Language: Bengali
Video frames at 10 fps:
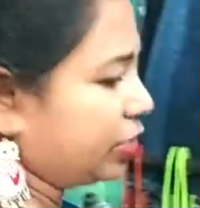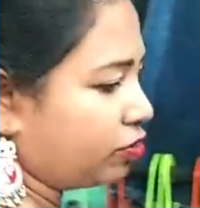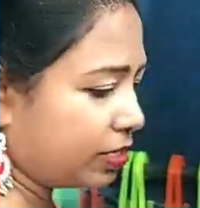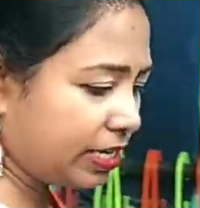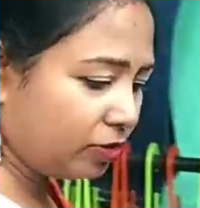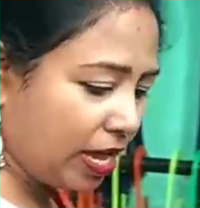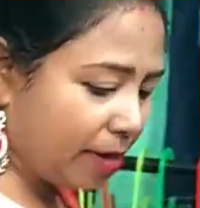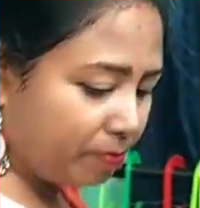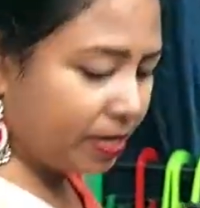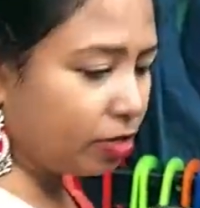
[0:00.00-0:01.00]
তার সঙ্গে কিন্তু
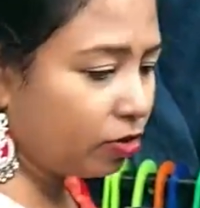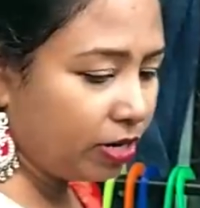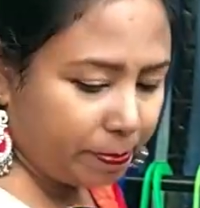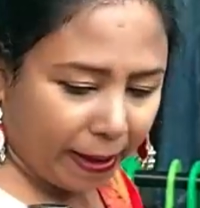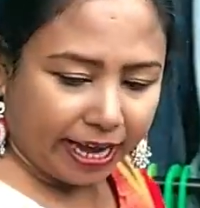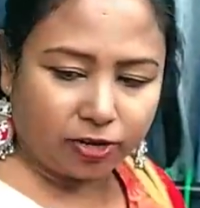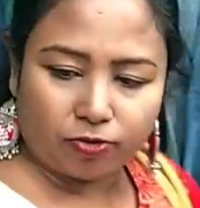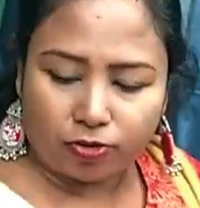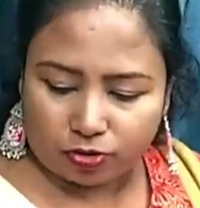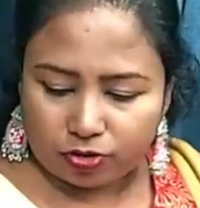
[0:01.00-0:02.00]
এমনি ধরনের
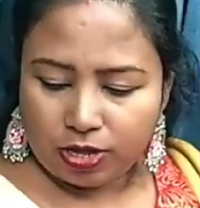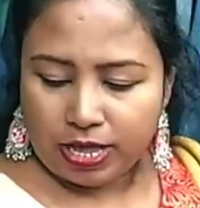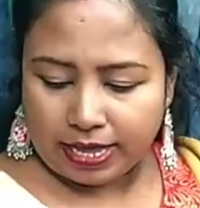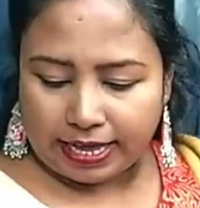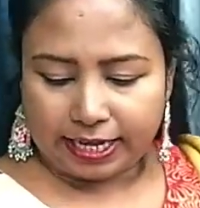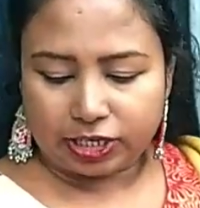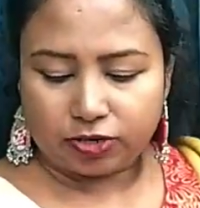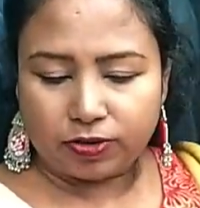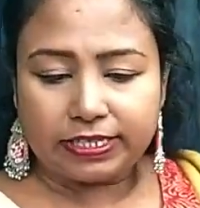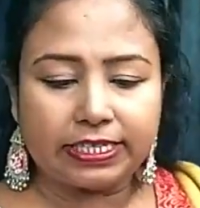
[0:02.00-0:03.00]
প্যান্টগুলোরও কালেকশন
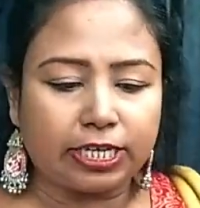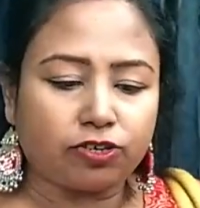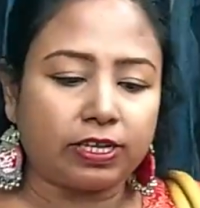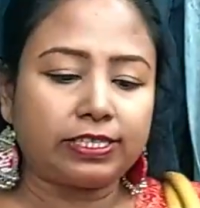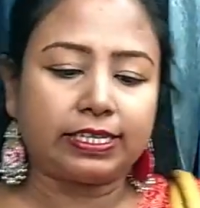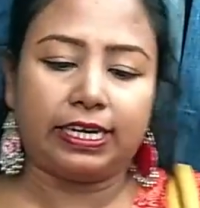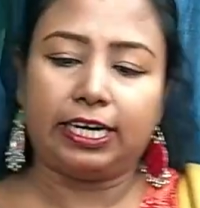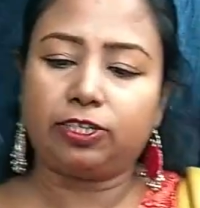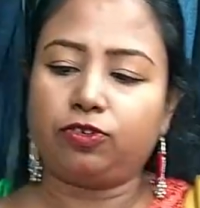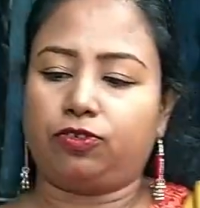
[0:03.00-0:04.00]
রয়েছে তার সঙ্গে
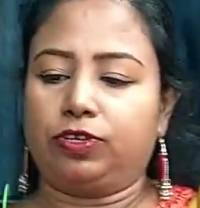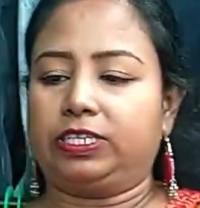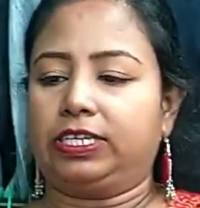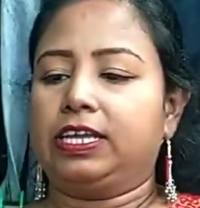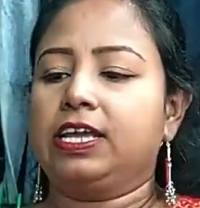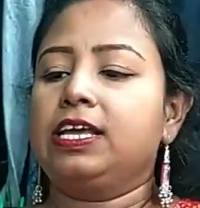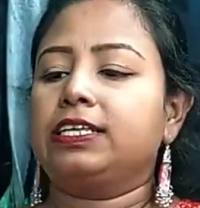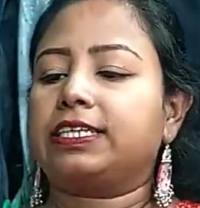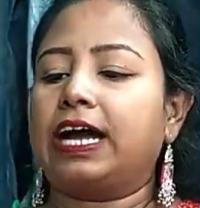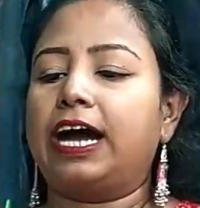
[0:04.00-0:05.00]
স্কার্টও রয়েছে
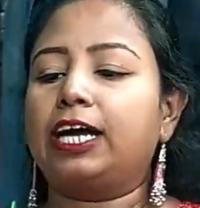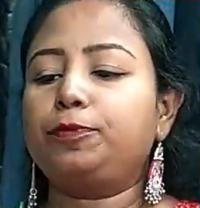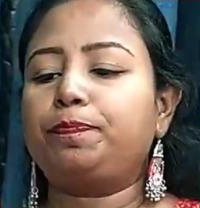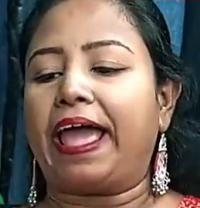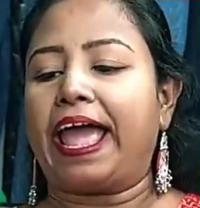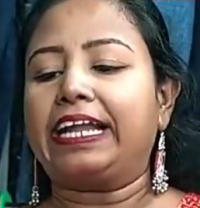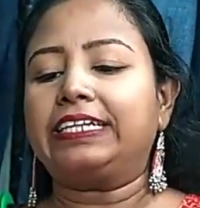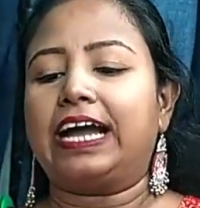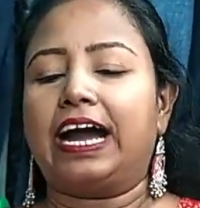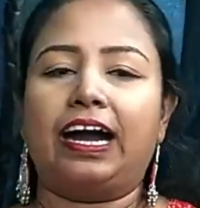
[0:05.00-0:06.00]
স্কার্ট
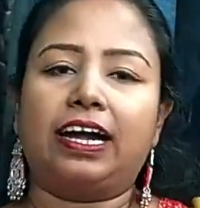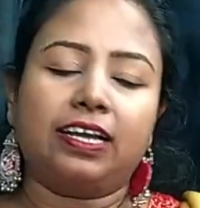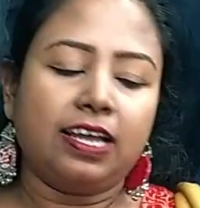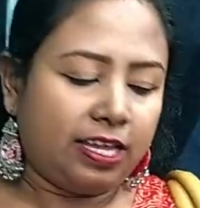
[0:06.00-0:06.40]
প্যান্ট আর